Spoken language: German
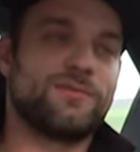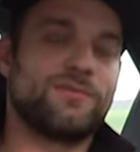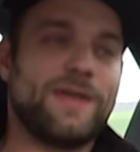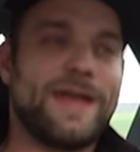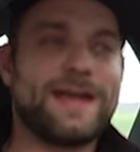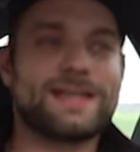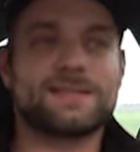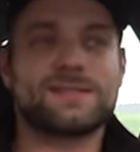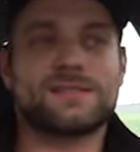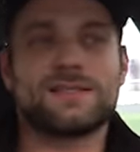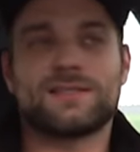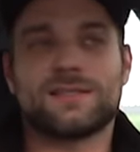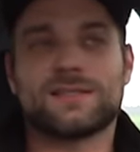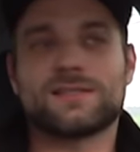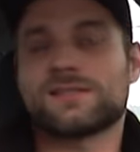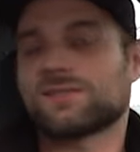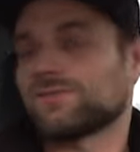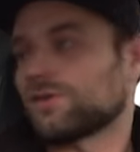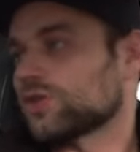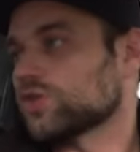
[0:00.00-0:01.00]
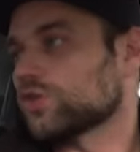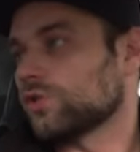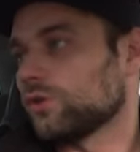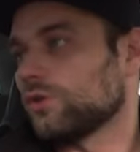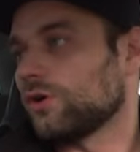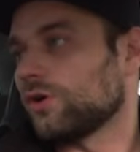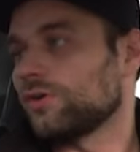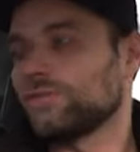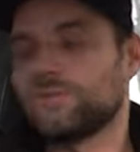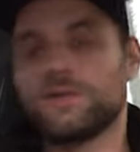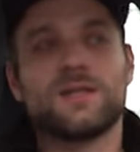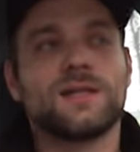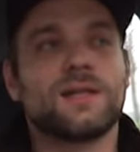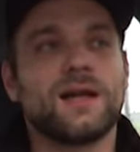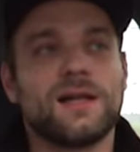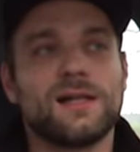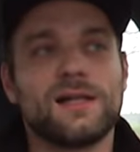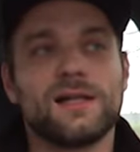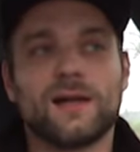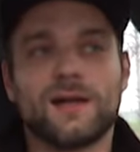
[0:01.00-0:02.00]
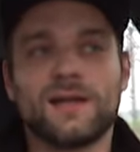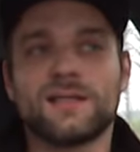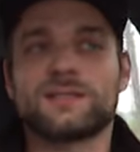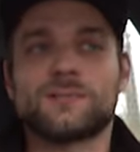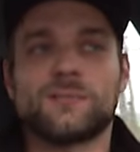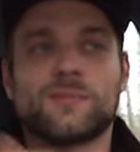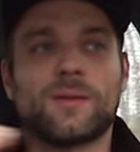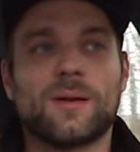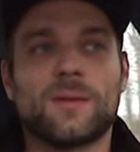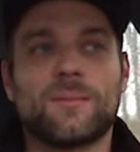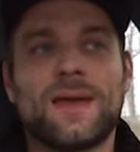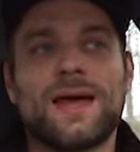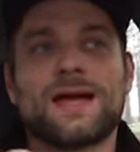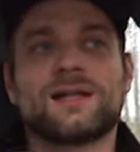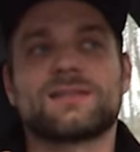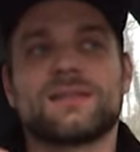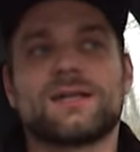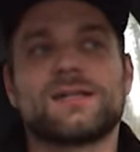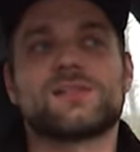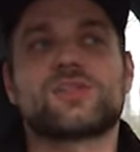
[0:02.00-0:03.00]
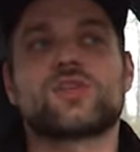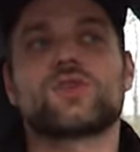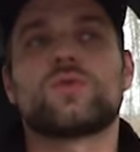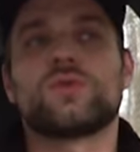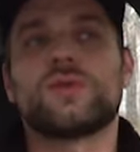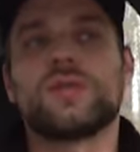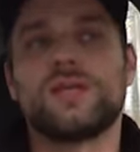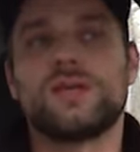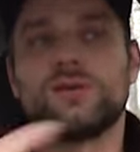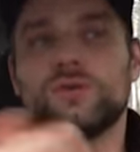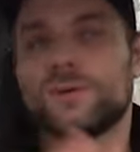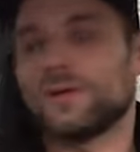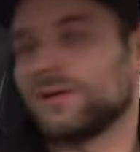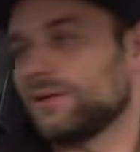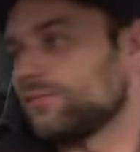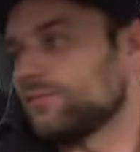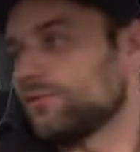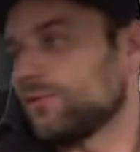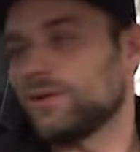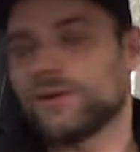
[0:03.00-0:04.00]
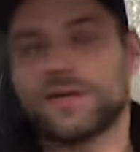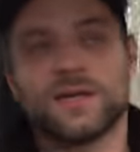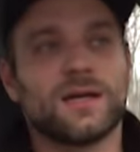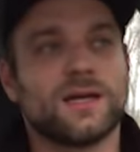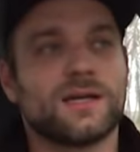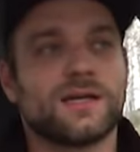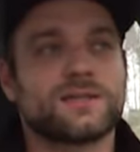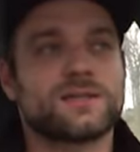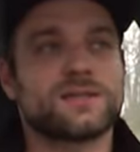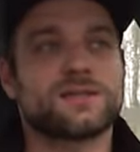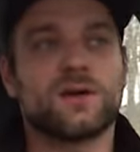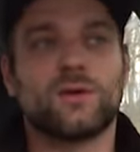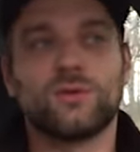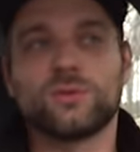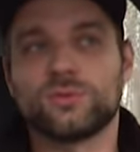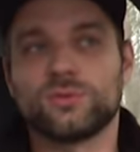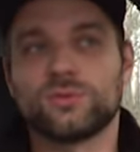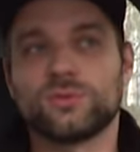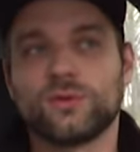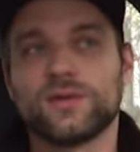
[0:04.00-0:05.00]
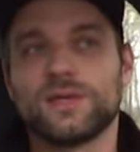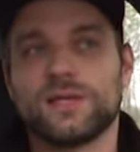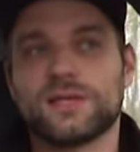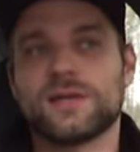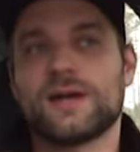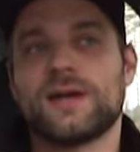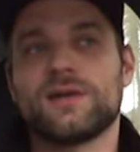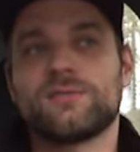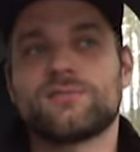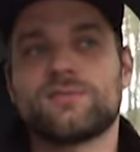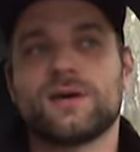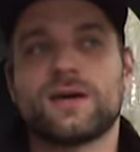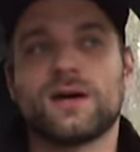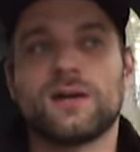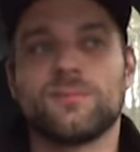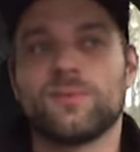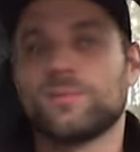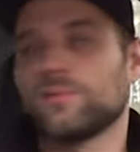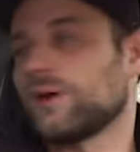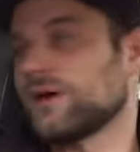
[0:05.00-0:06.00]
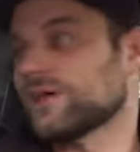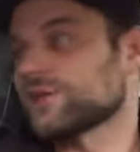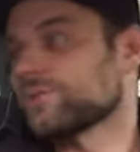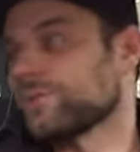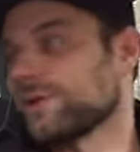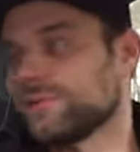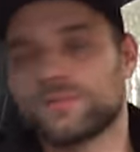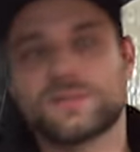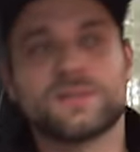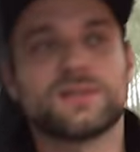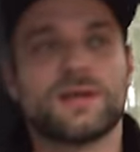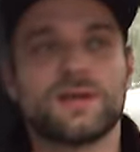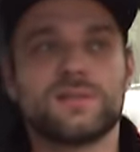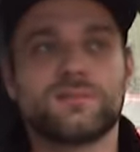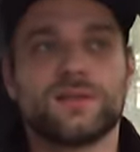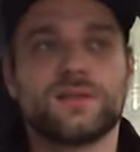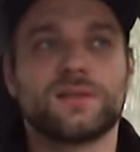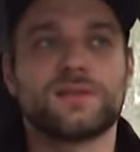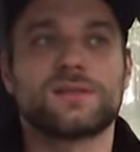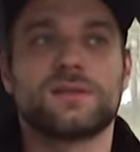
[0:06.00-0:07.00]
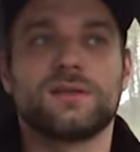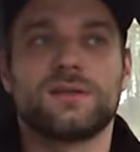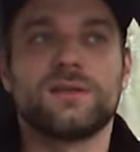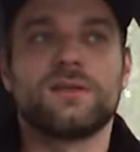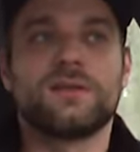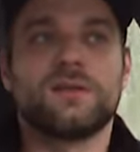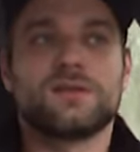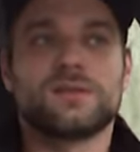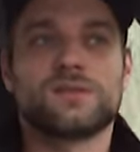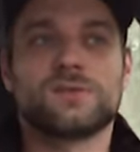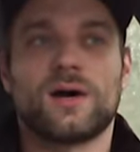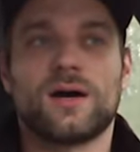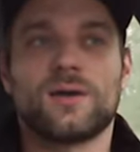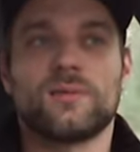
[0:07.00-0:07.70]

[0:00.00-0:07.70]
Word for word: fährt sich das zwar schon noch wie ein Allrad, aber man merkt halt schon gegenüber dem Vorgänger, dass das Auto deutlich einfacher mit dem Arsch ein bisschen anfängt zu